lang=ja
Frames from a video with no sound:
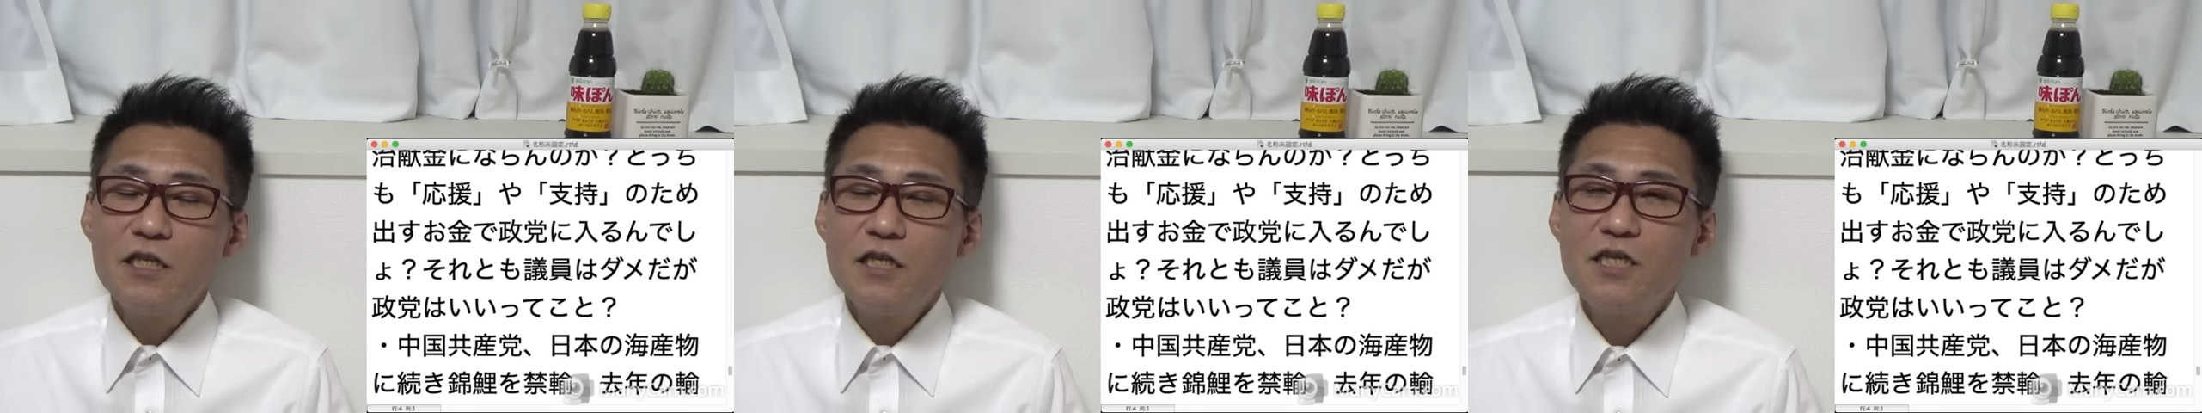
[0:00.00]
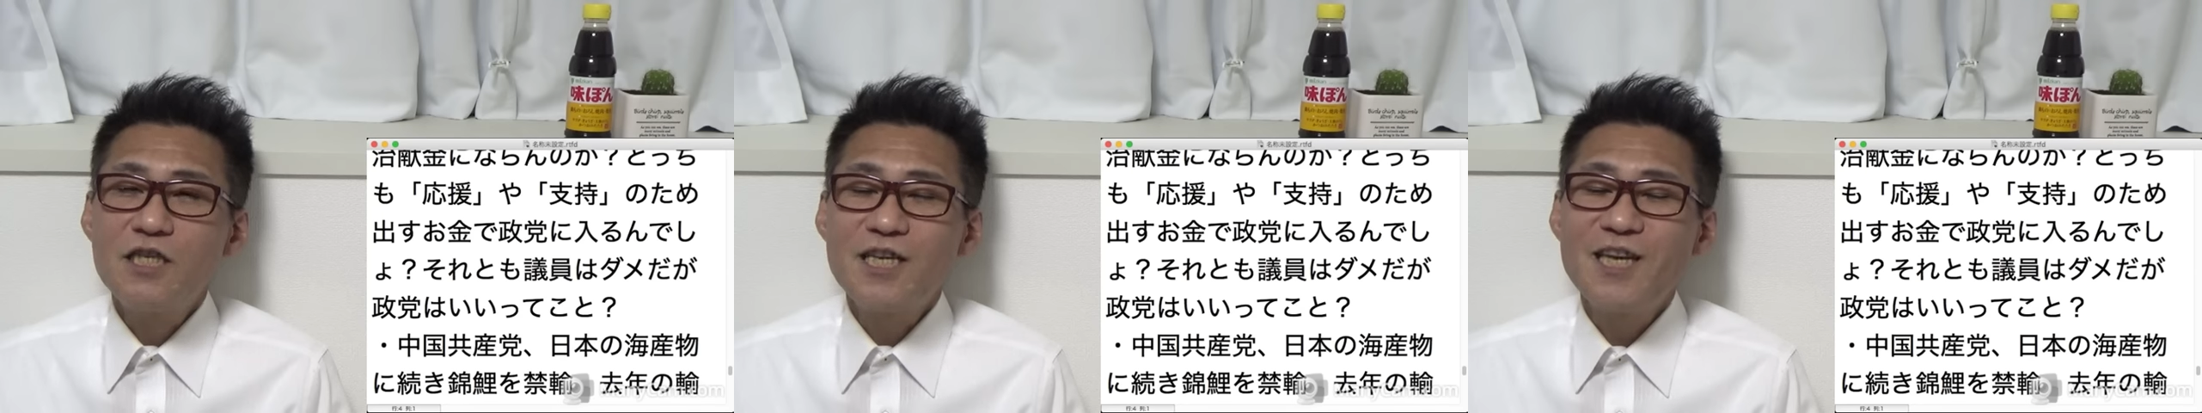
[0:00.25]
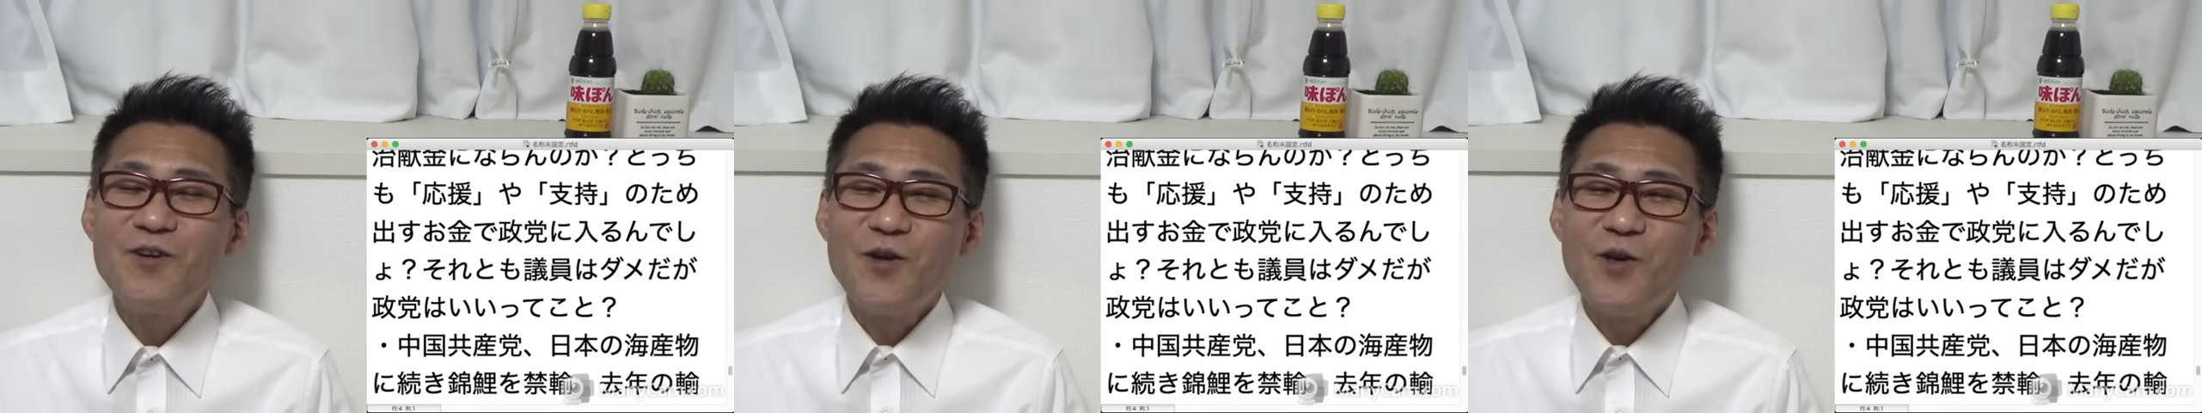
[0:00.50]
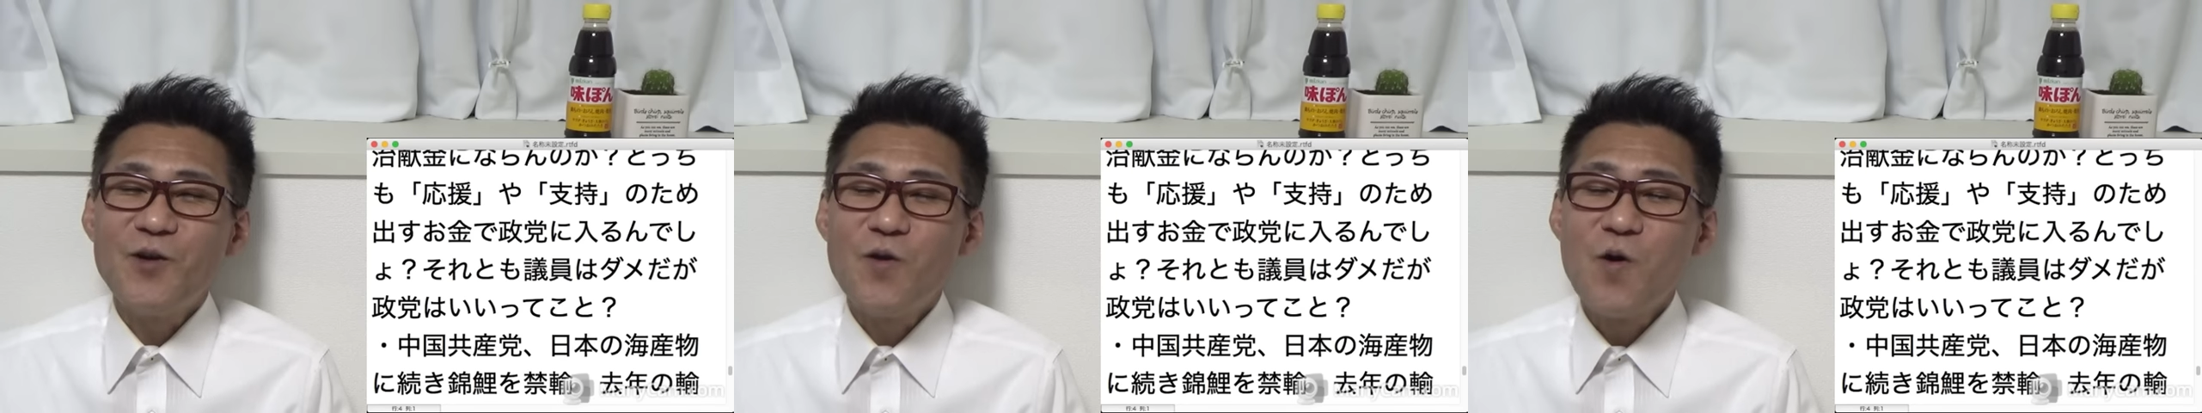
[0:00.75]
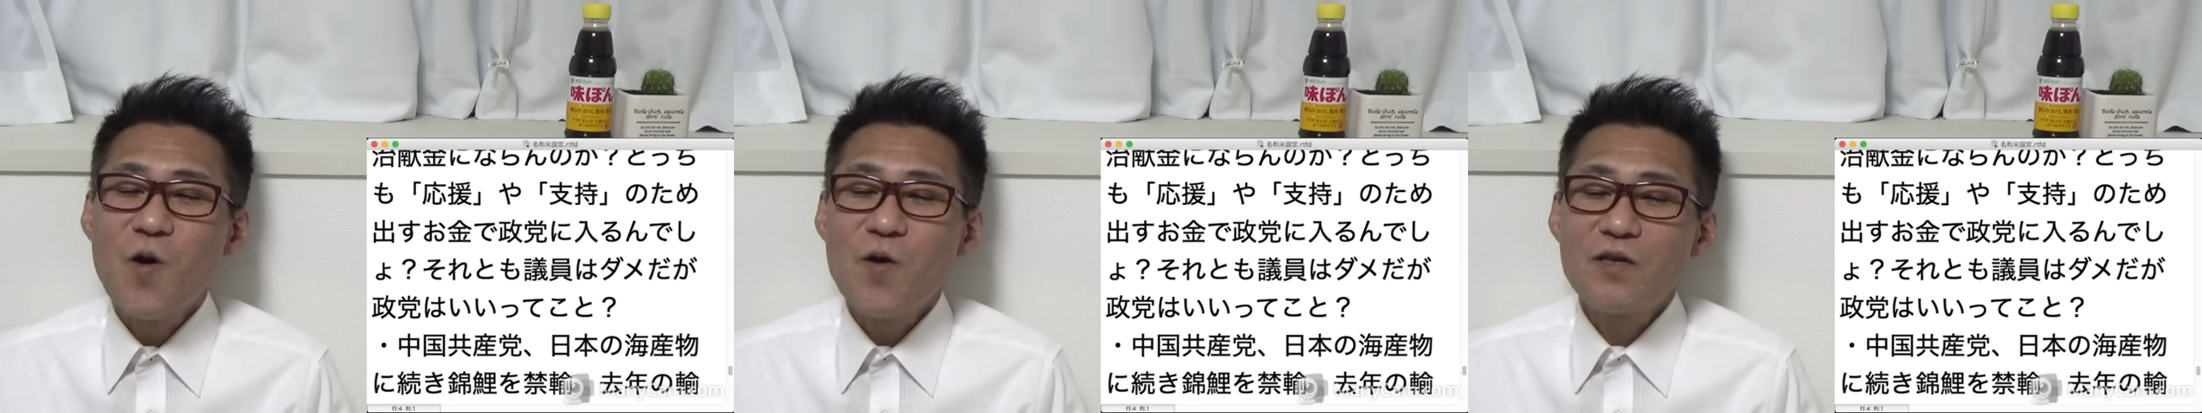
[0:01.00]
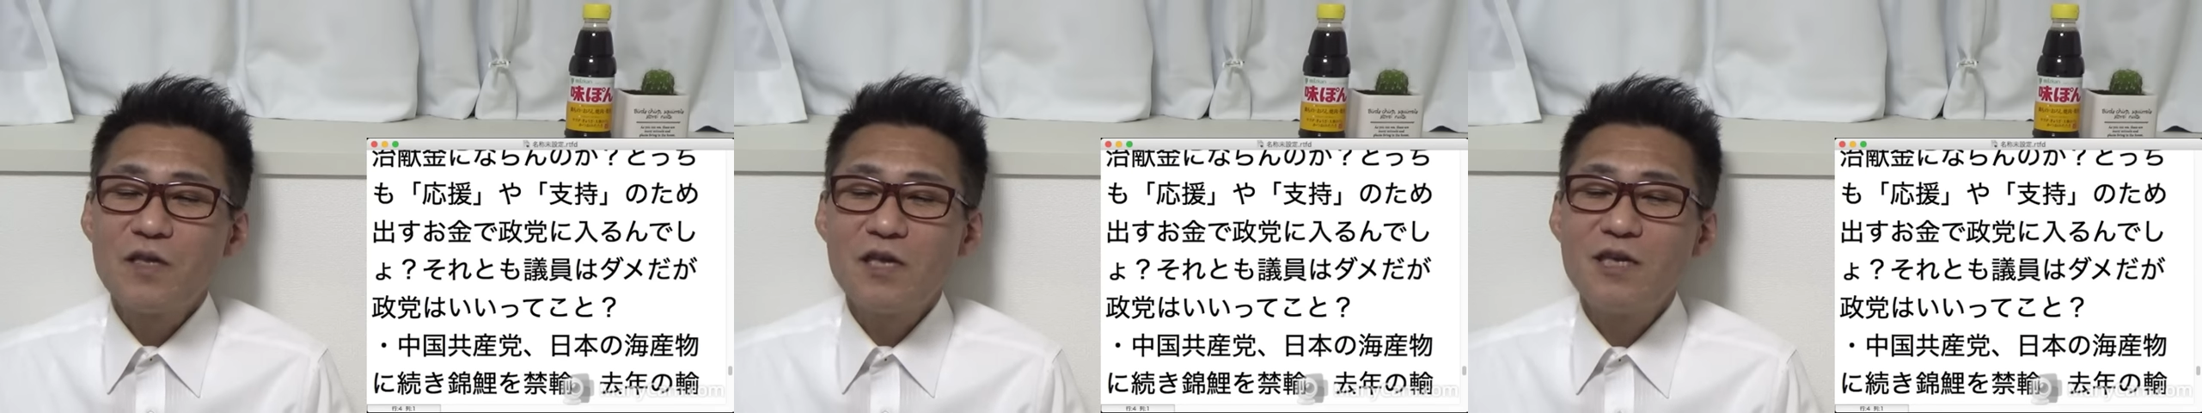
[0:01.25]
錦鯉。
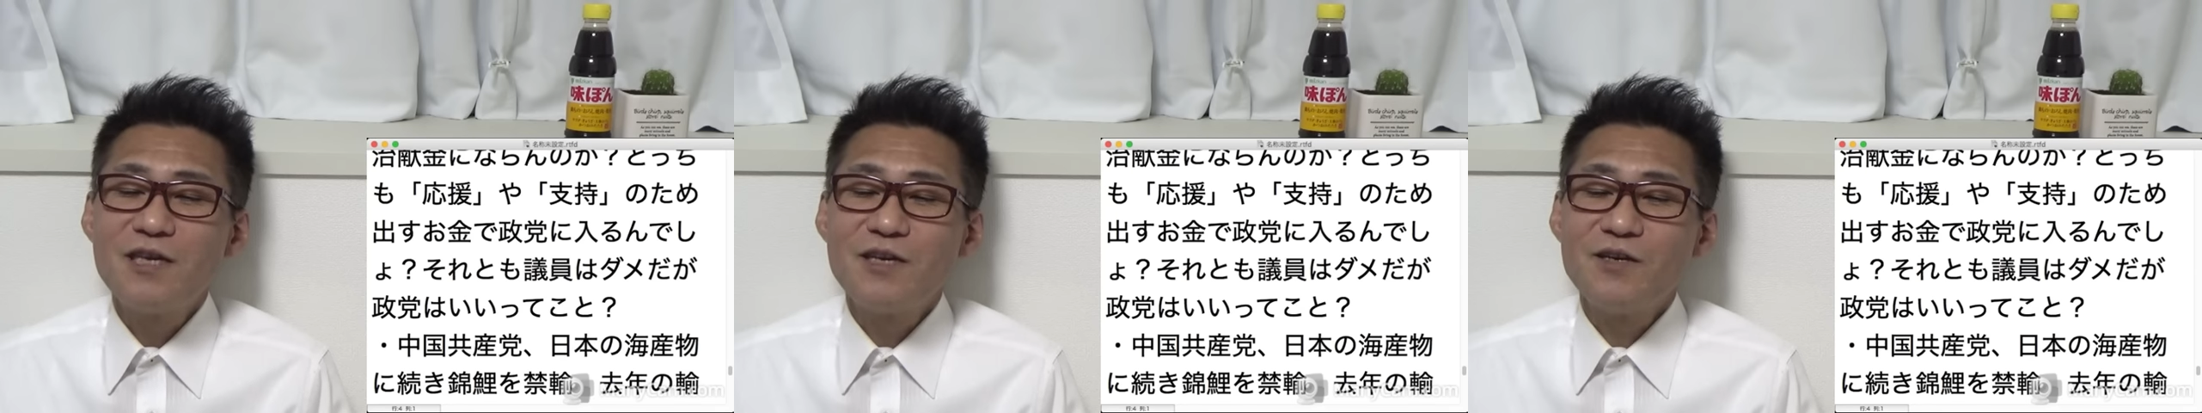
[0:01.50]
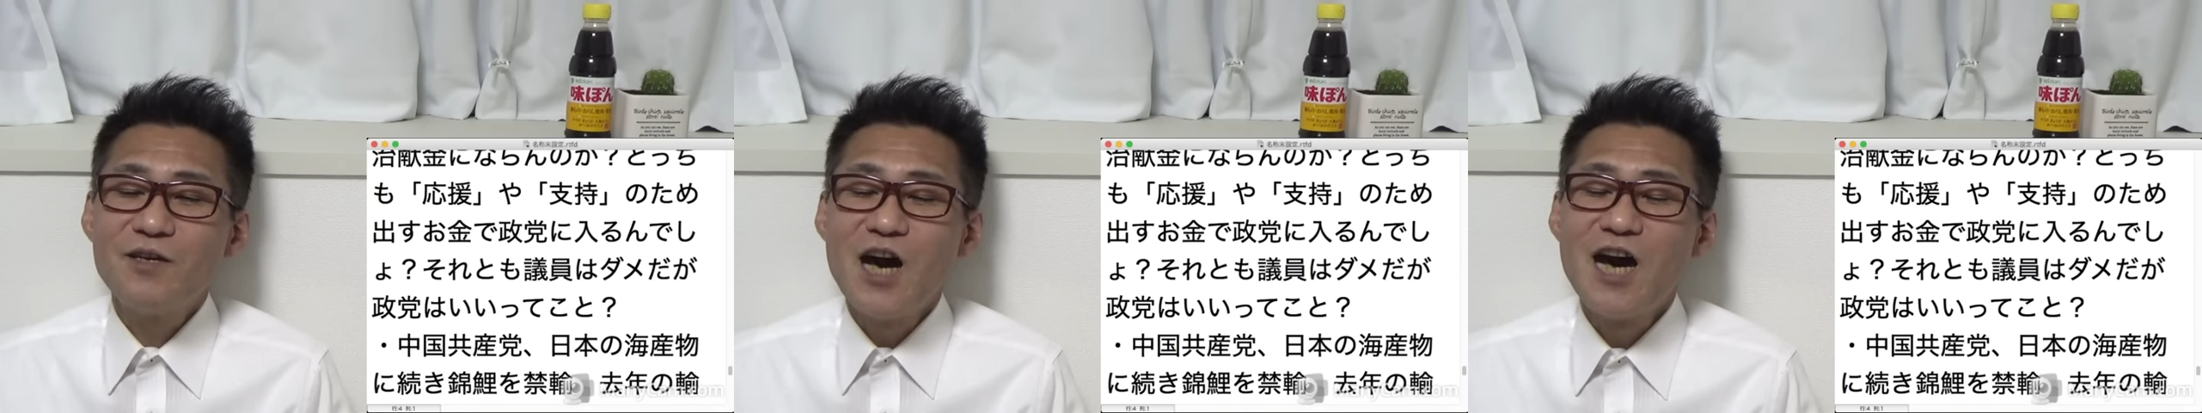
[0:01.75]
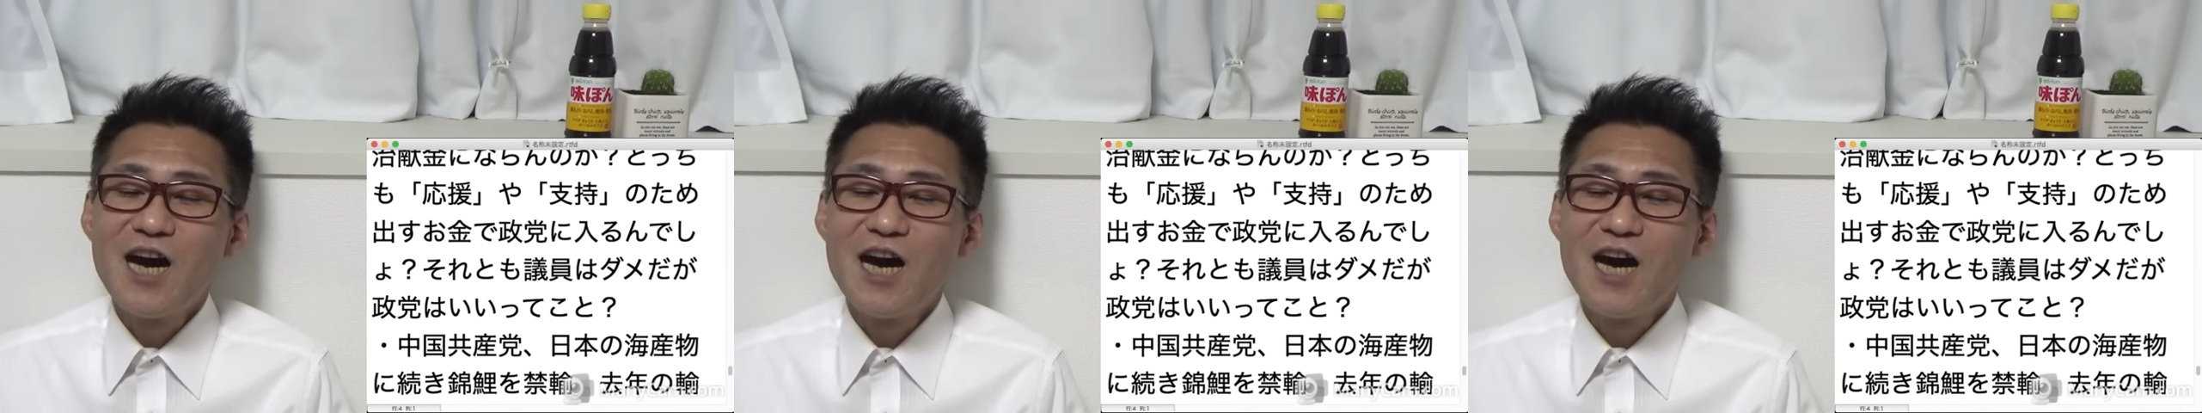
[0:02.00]
を金融。